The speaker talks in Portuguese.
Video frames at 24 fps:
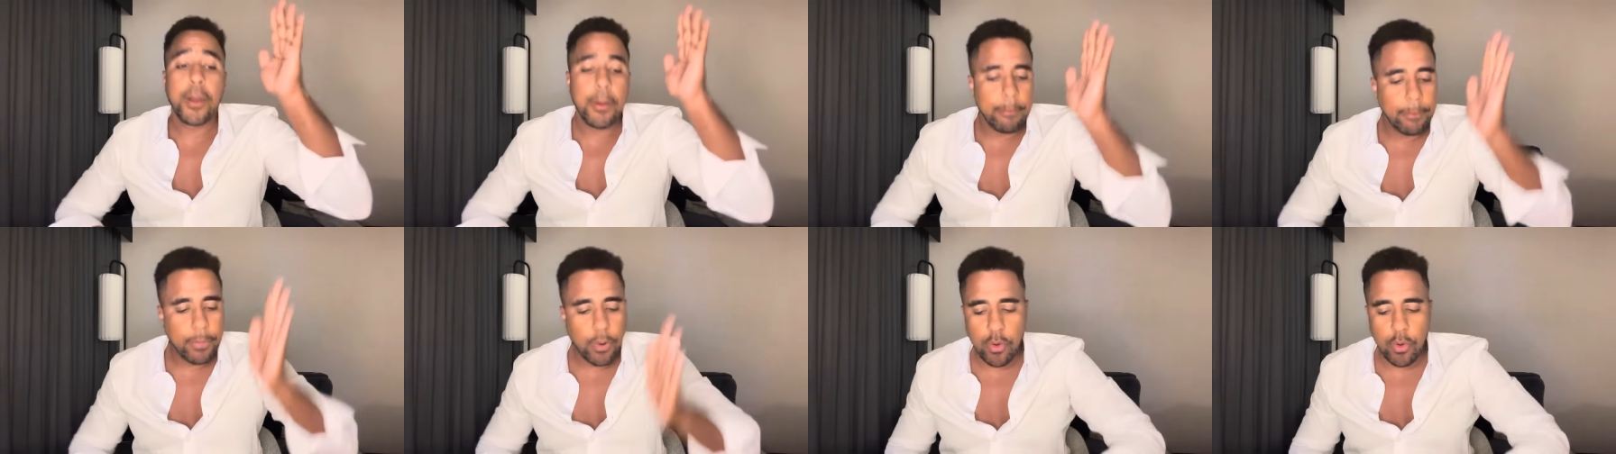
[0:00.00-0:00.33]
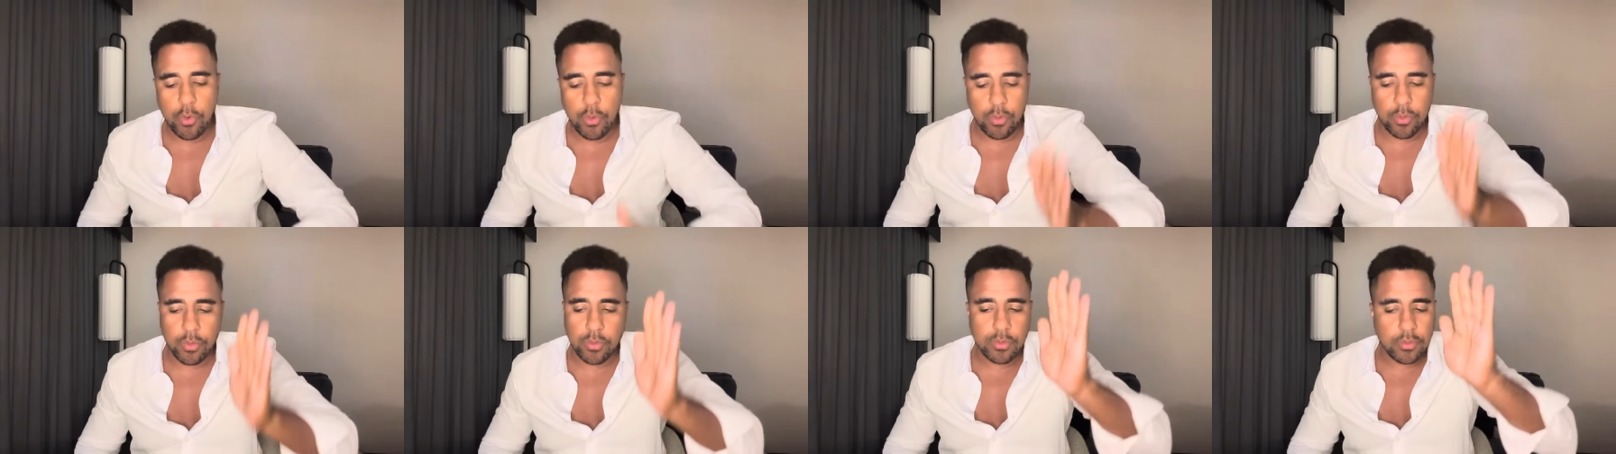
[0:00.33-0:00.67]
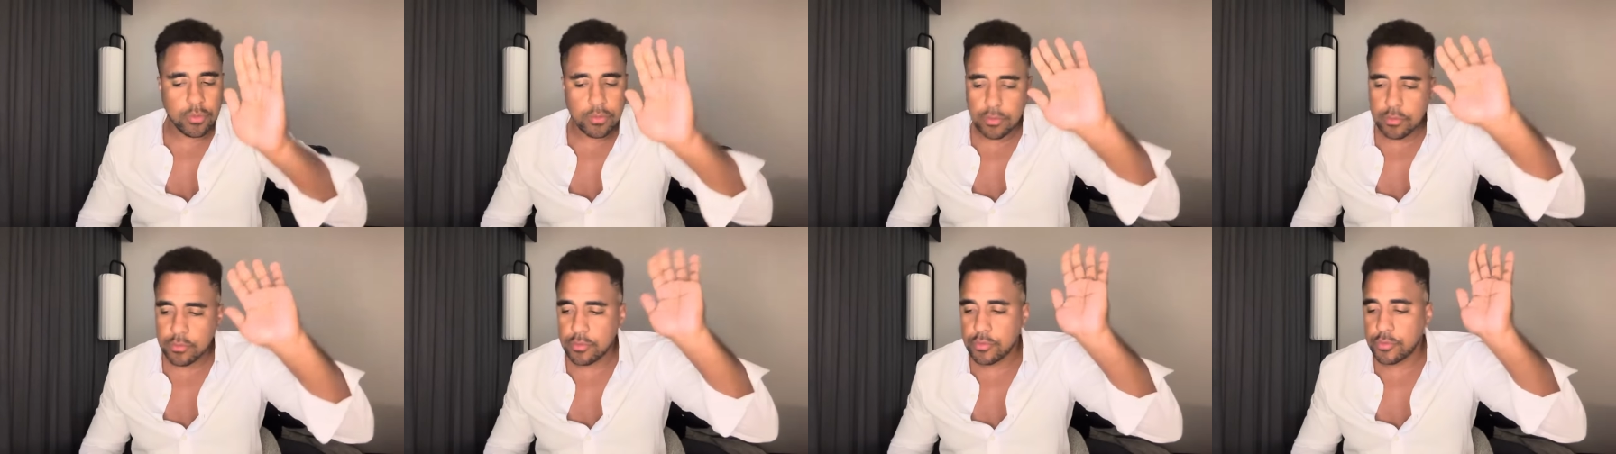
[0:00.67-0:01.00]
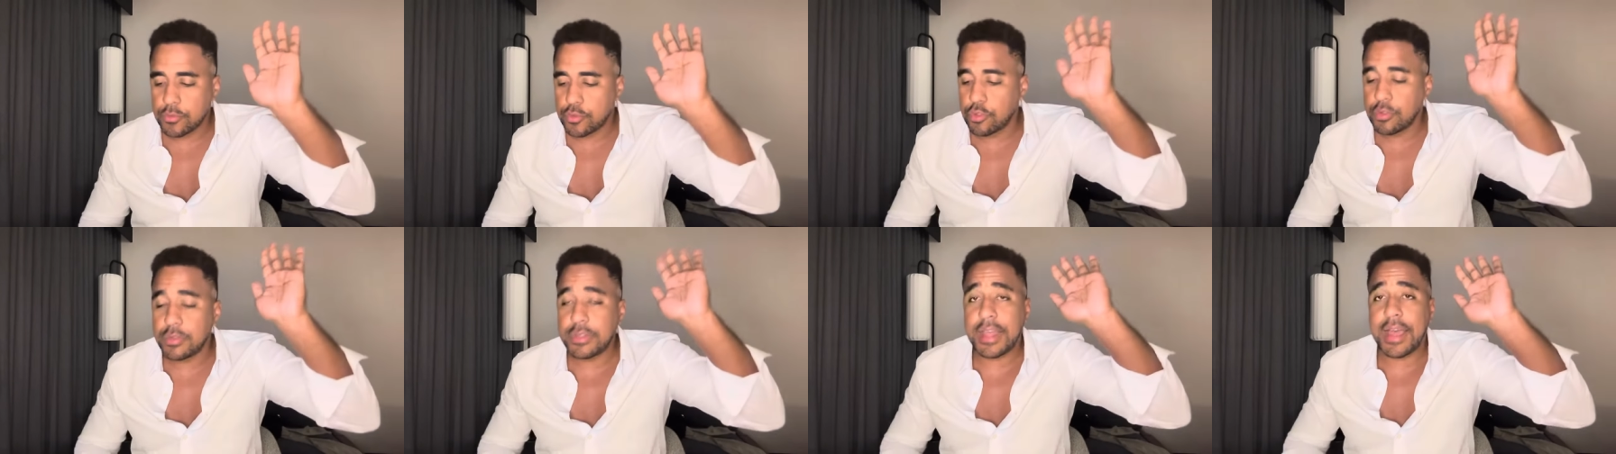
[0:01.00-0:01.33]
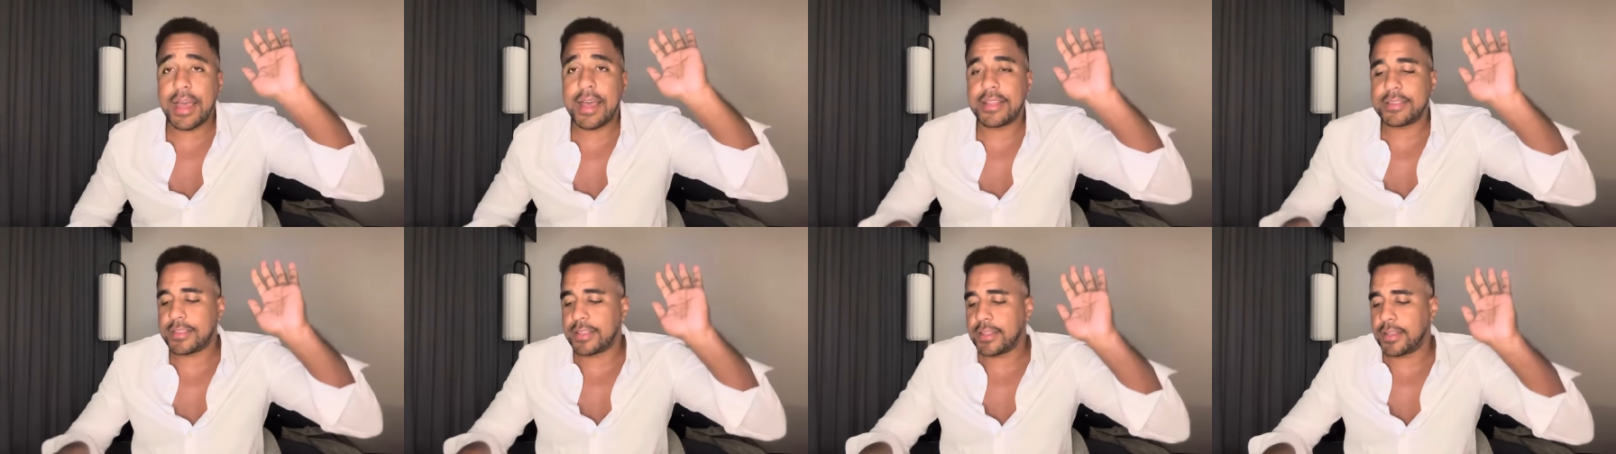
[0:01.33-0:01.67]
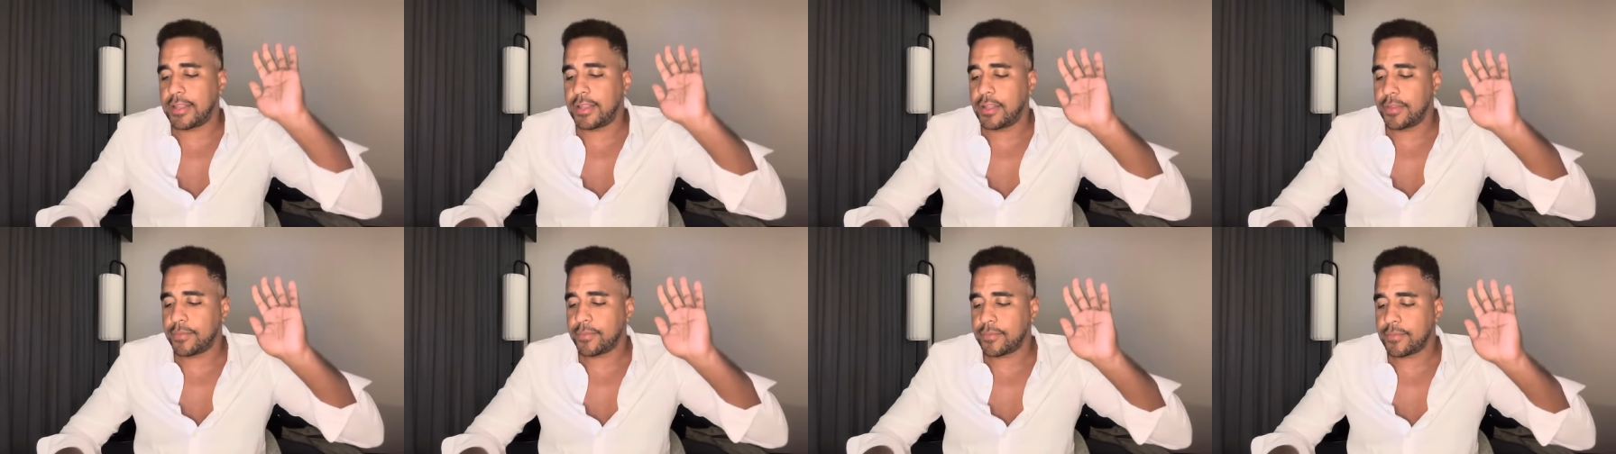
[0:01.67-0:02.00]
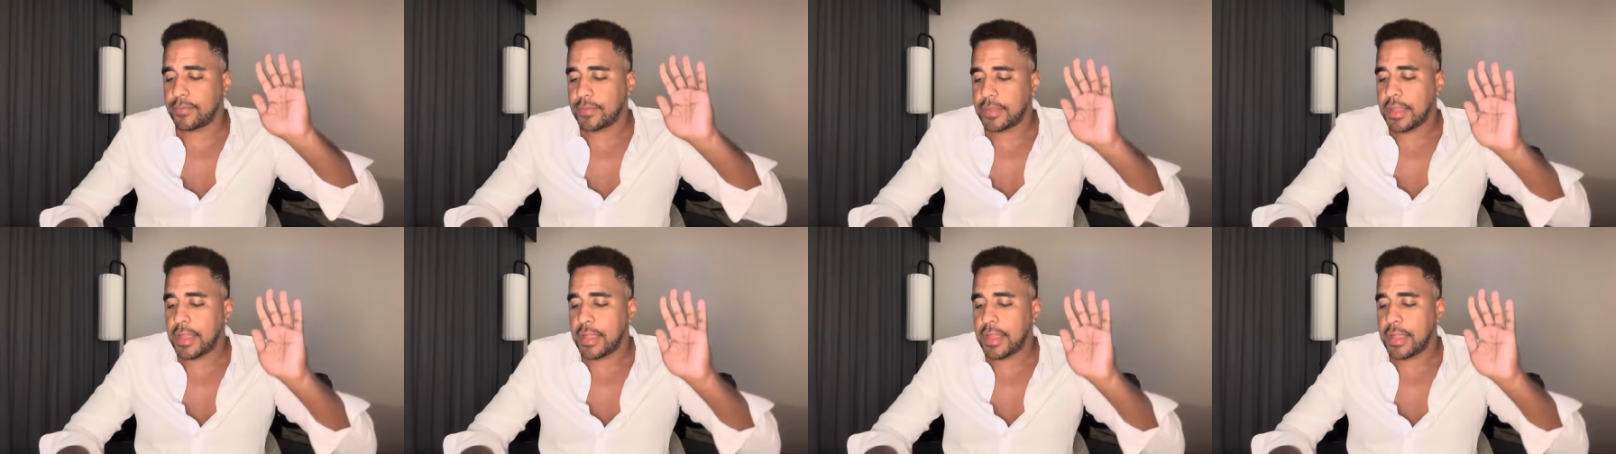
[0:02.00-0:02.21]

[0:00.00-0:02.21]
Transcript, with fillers: Bum, do nada,